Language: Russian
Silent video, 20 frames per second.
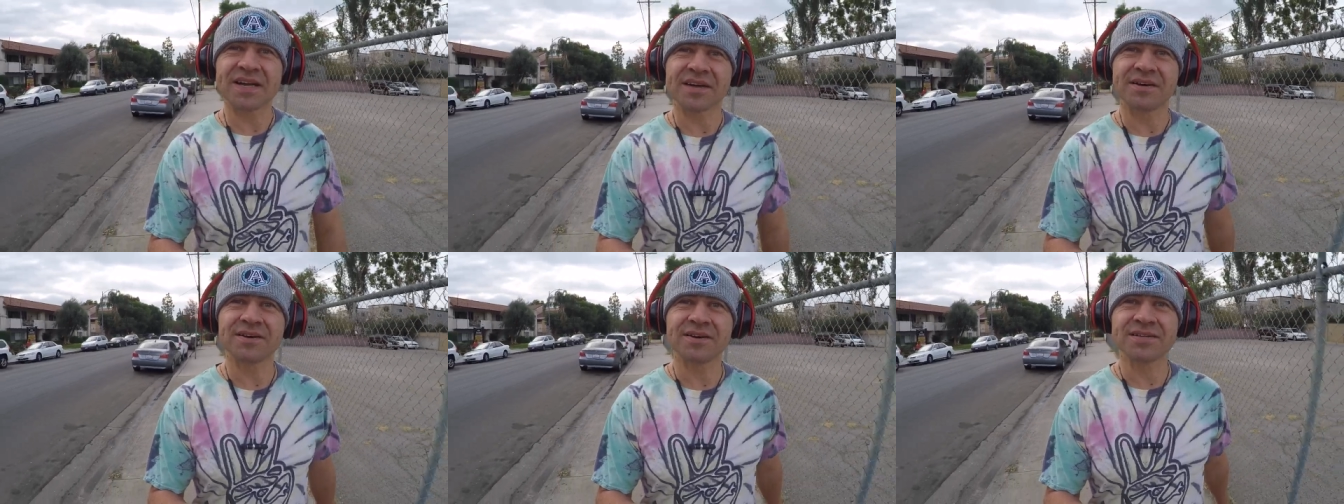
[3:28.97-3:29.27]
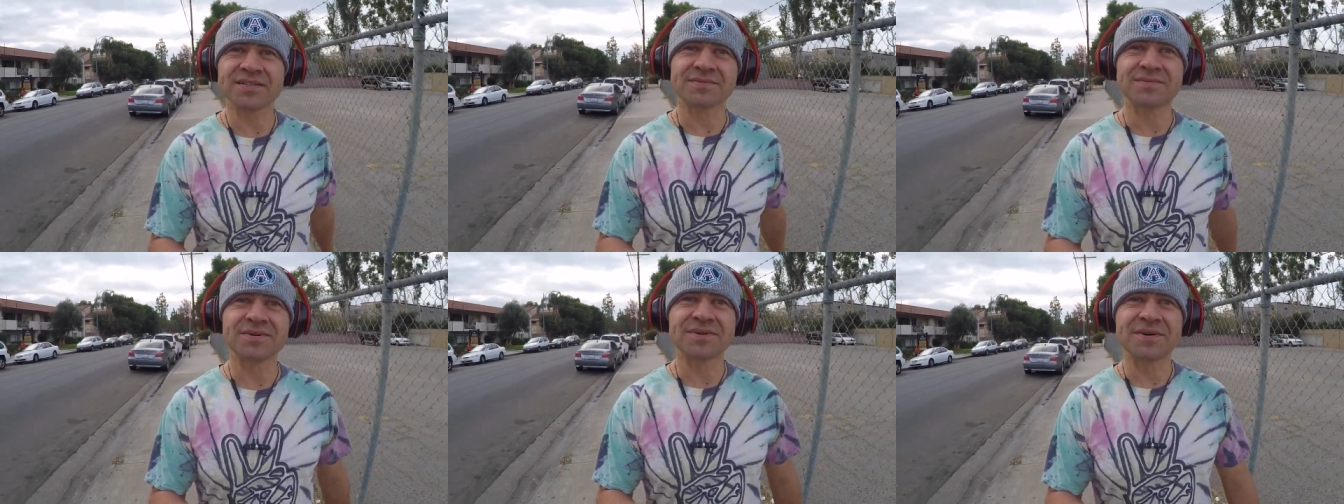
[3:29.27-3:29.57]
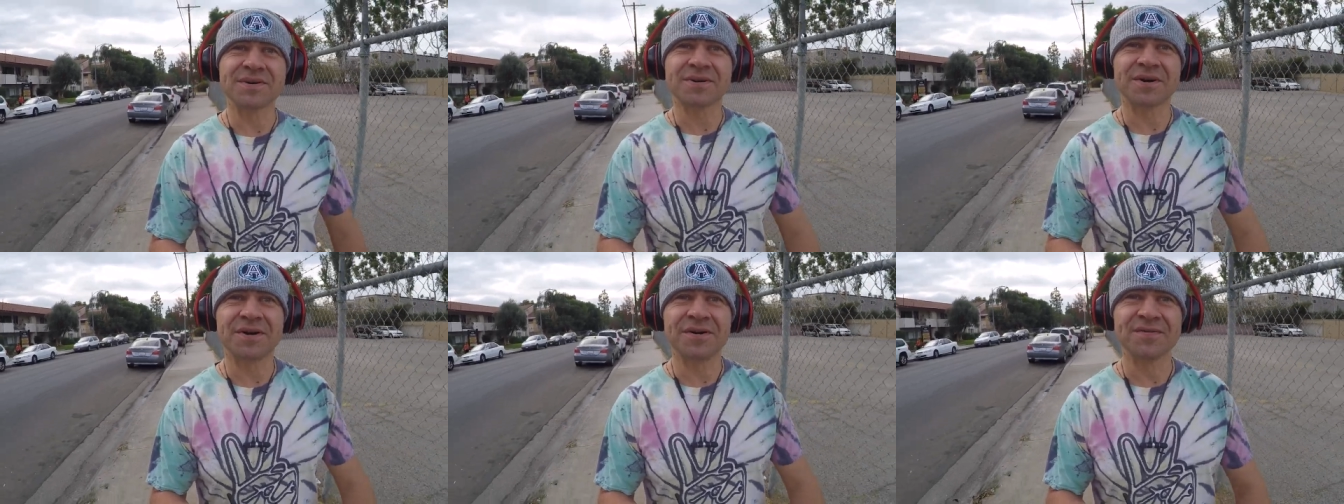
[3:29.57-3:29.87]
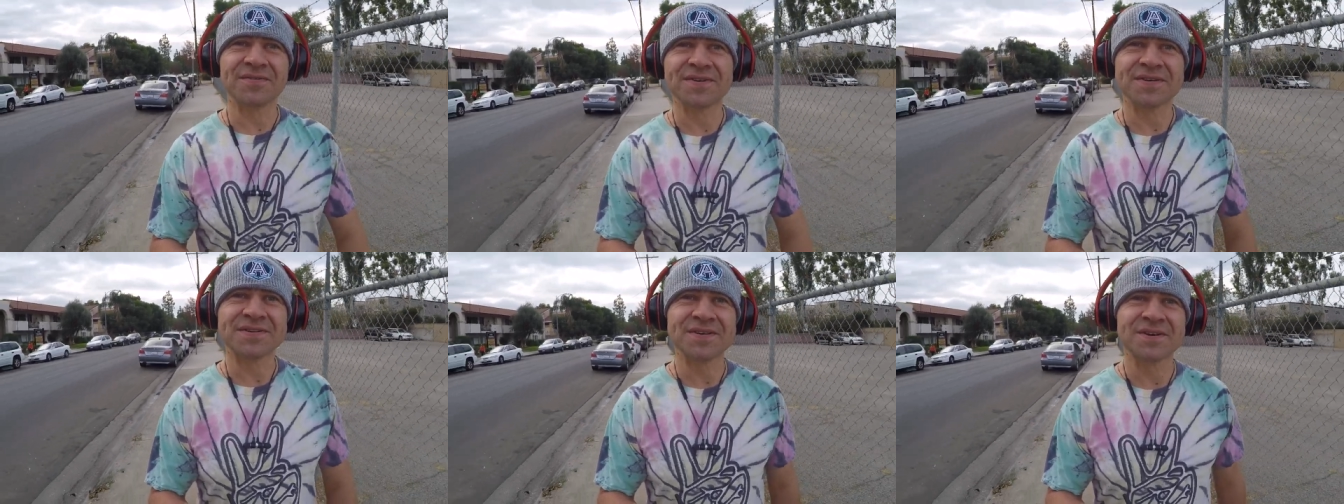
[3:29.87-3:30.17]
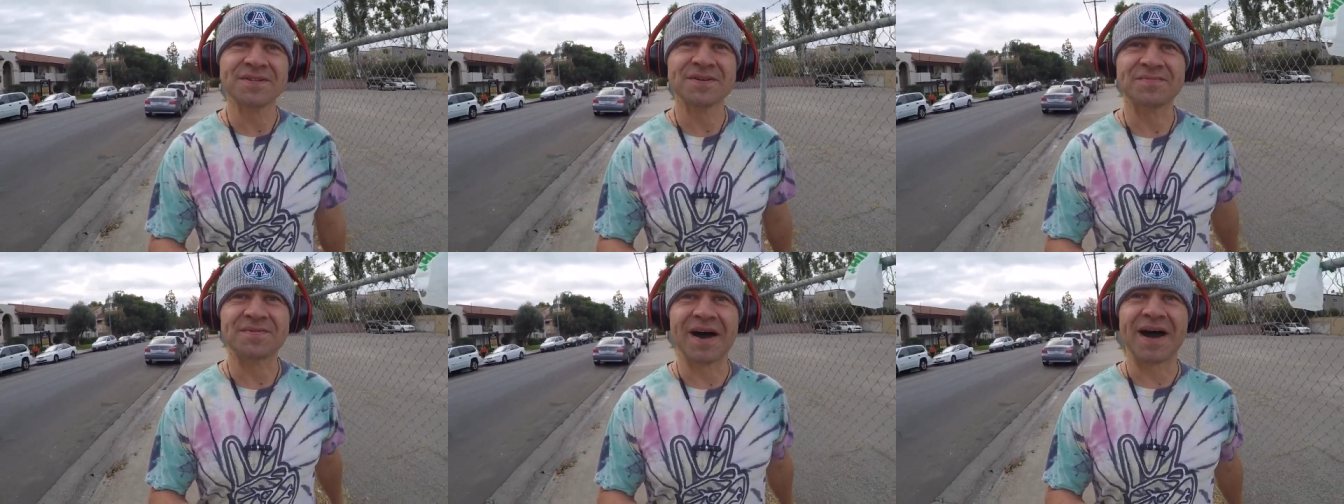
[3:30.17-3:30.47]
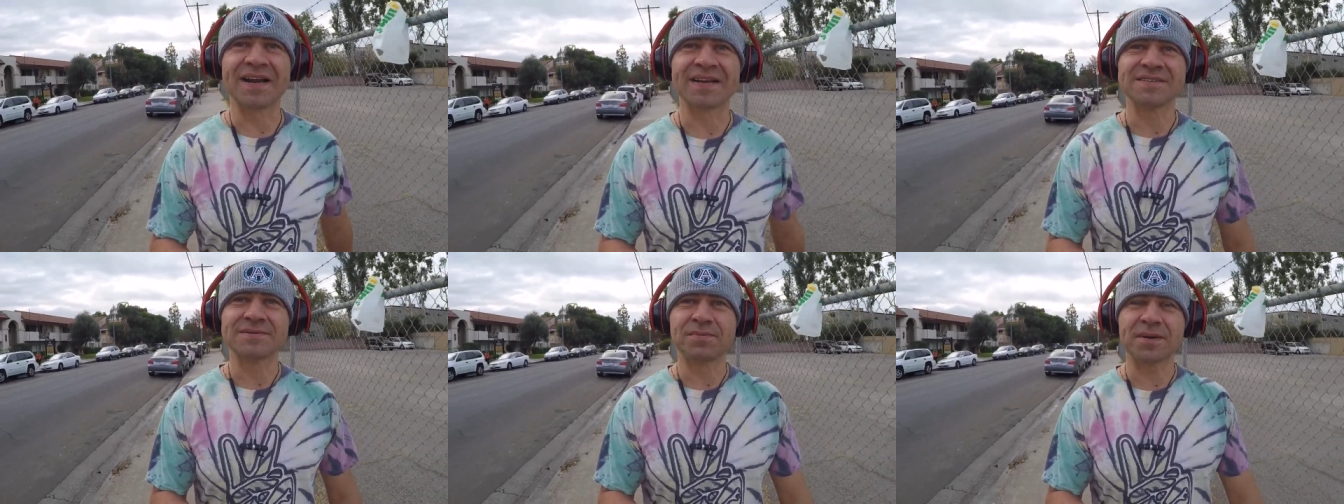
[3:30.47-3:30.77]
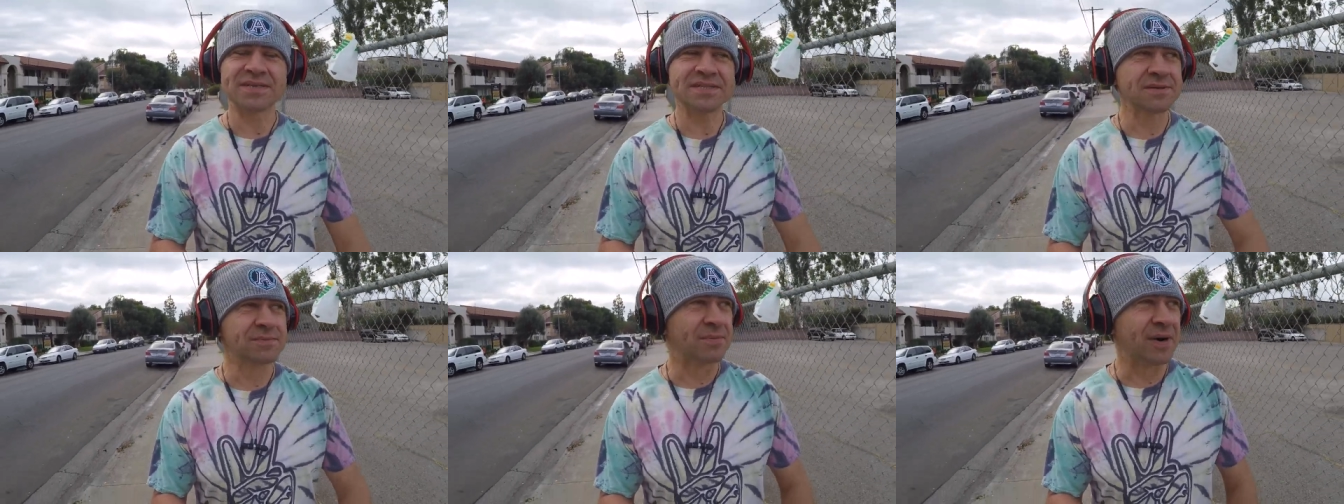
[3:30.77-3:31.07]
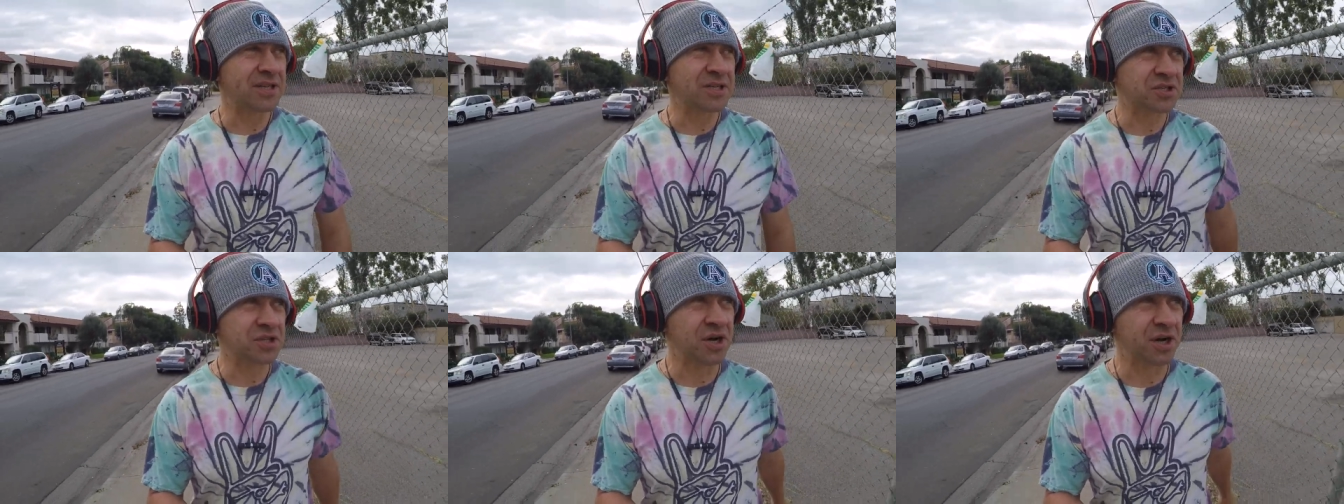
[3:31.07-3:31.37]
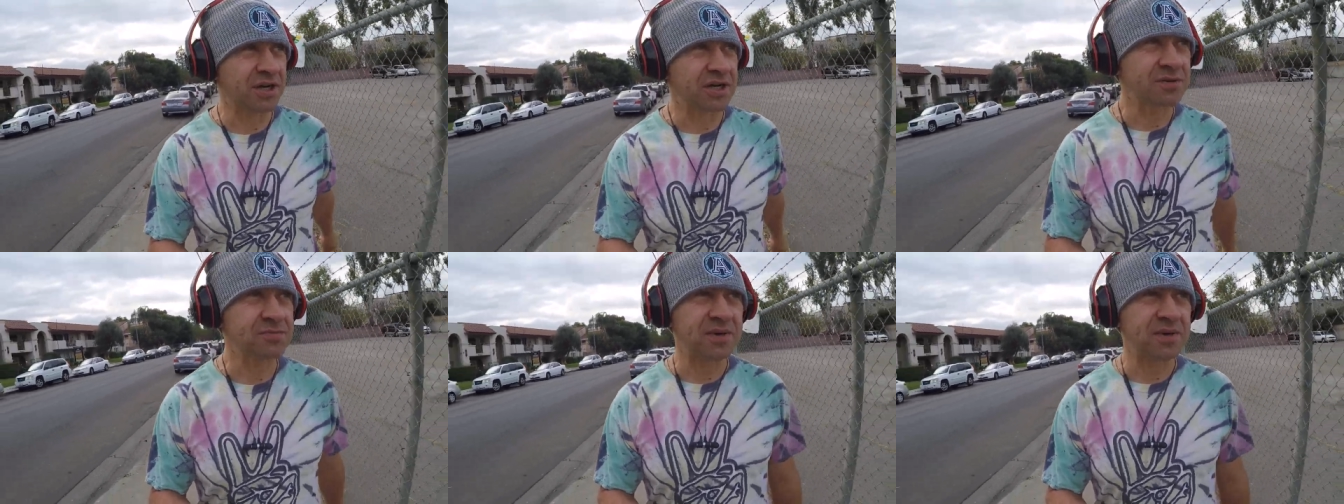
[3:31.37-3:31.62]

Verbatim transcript: я Забугров, веселый парень. Спасибо большое.